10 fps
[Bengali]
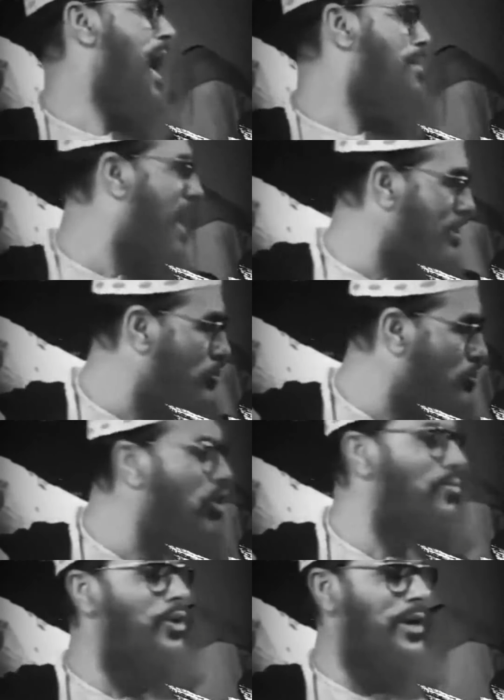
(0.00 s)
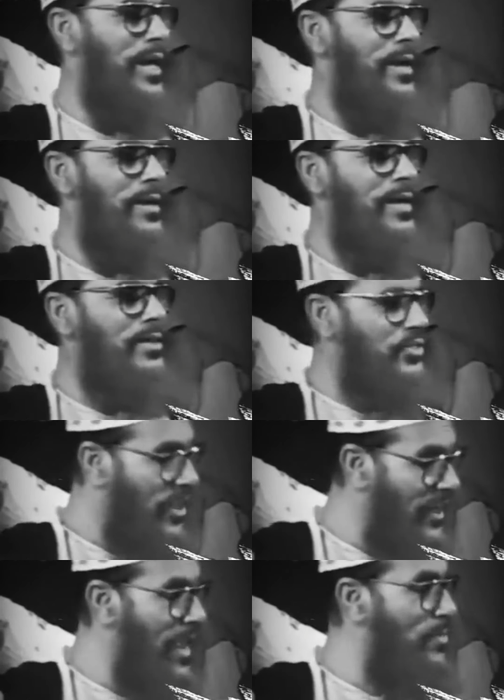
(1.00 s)
আমার যৌবনে
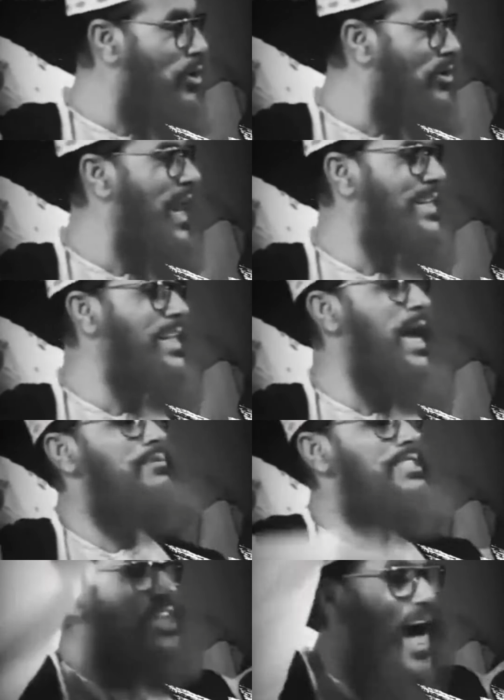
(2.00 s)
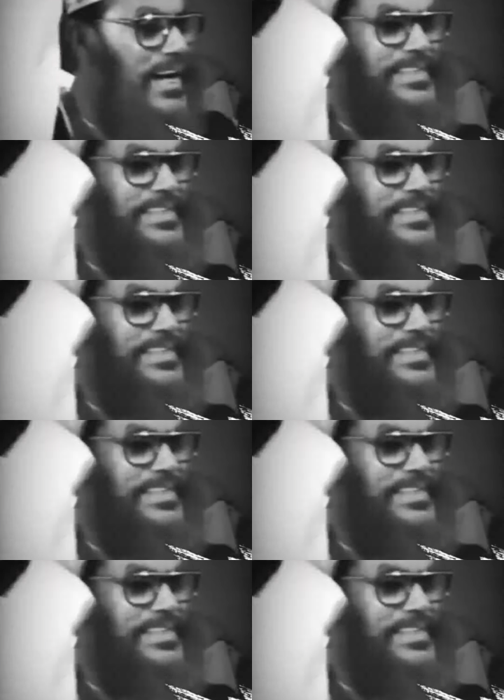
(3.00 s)
দিনে এবং রাতে আমি যা